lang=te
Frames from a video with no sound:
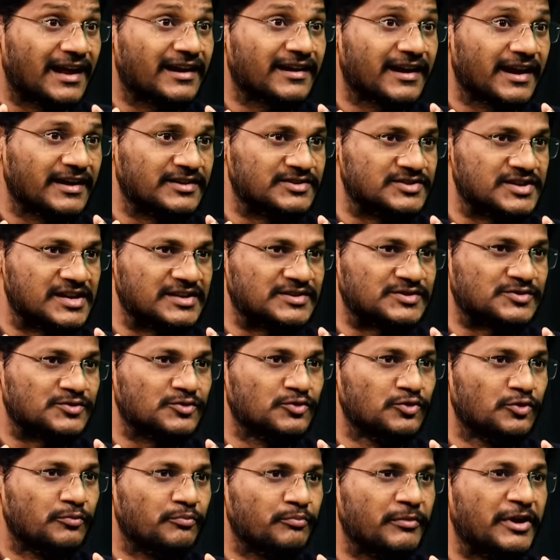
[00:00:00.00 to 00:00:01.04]
టార్గెట్
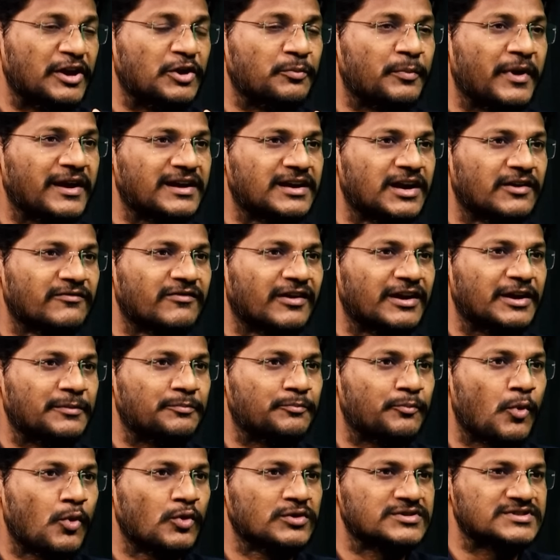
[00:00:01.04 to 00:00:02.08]
చేస్తూ మీరు పెట్టినటువంటి
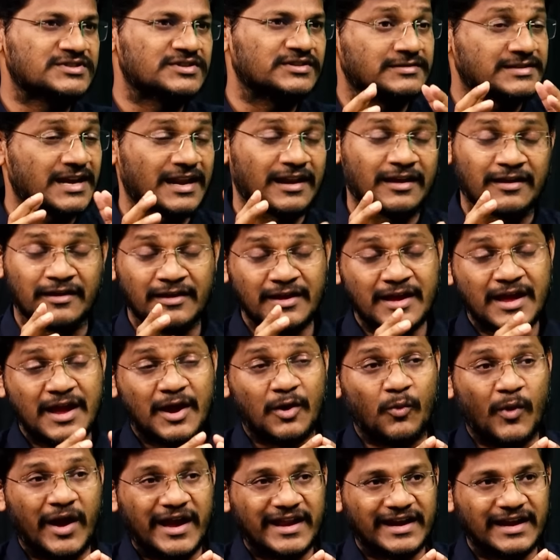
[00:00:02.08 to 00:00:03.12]
పోస్ట్ చాలా
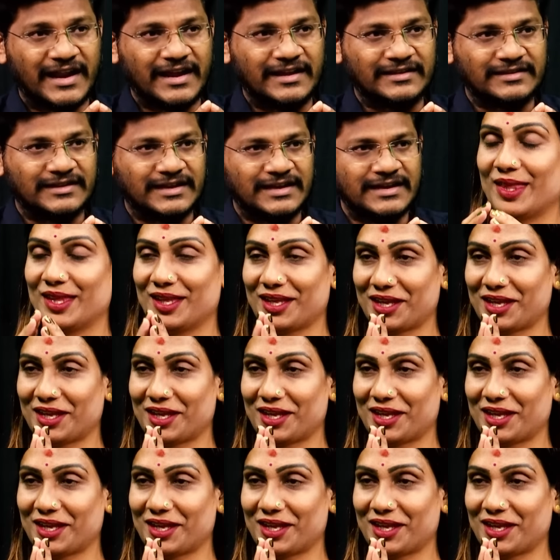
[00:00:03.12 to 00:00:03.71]
వైరల్ అయింది